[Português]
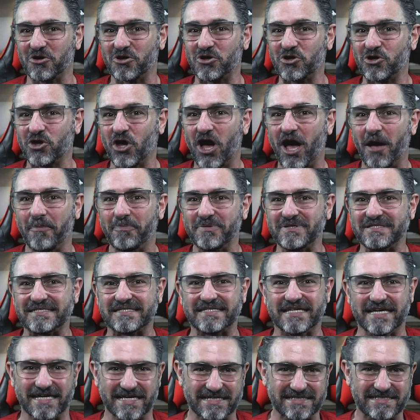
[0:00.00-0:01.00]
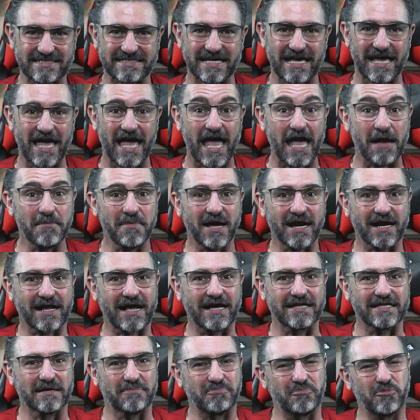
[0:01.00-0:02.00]
do top 6 é
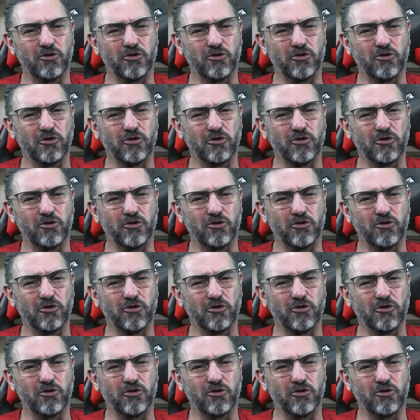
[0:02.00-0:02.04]
marcada